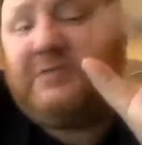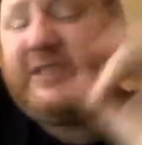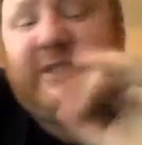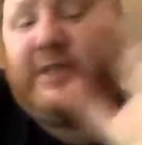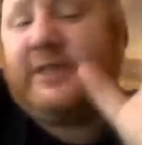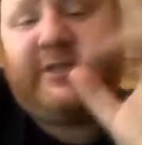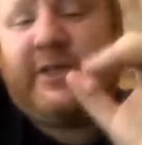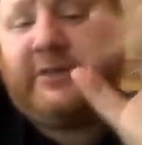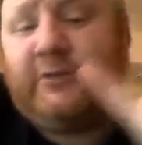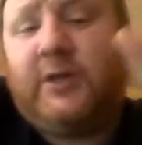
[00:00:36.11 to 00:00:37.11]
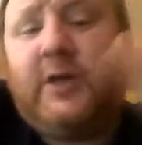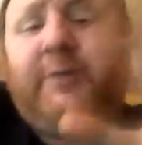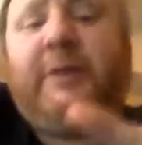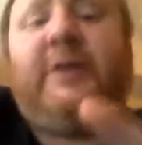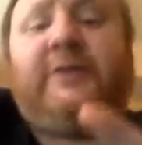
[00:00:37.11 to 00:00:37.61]
Совершенно отличаются. Вот
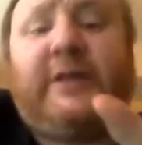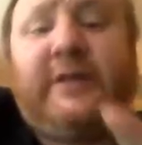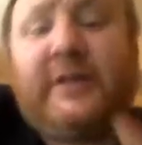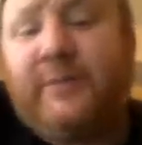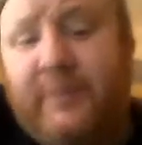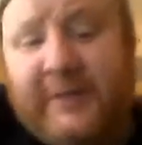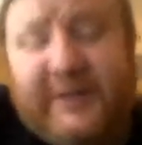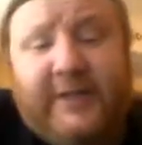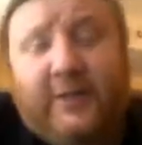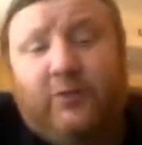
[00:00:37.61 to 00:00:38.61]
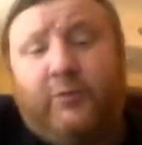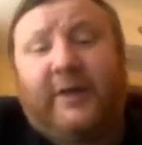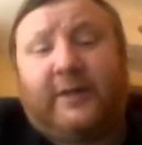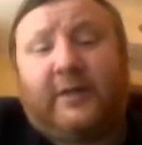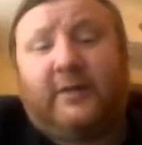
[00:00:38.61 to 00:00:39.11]
пример взять, нас Басангин,
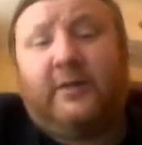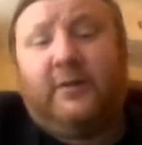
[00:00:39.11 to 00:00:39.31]
губернатор.